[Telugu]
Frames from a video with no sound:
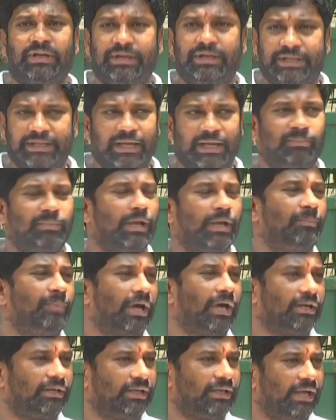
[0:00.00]
డిఎంకే
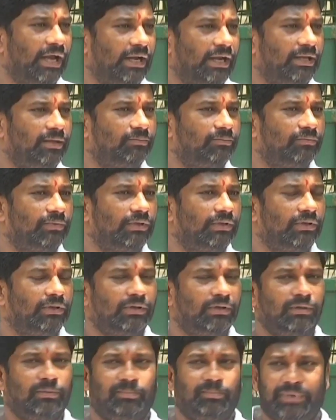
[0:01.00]
పార్టీ కానీ
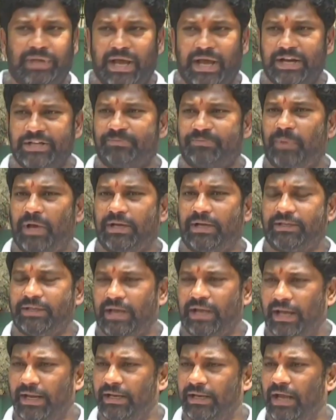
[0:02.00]
బీఆర్ఎస్ పార్టీ
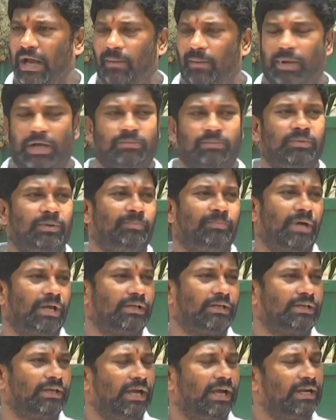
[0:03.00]
కానీ ఆమ్ ఆద్మీ
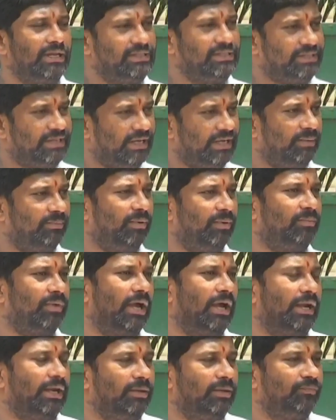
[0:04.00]
పార్టీ కానీ జేఎంఎం
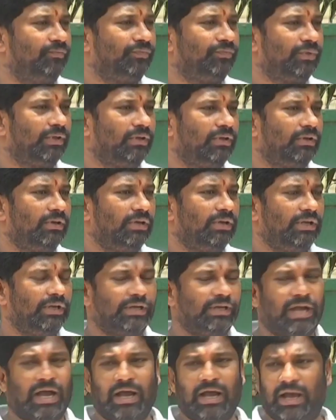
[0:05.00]
కానీ
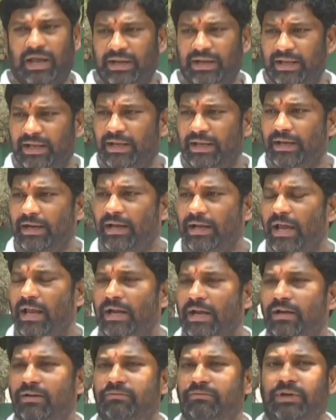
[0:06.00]
ఇంకా అనేక
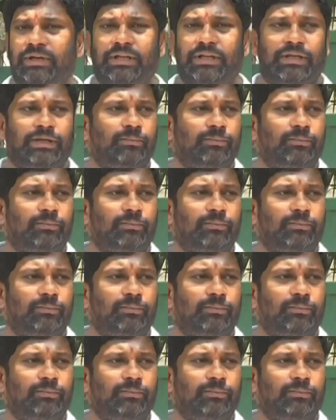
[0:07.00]
రకాలైనటువంటి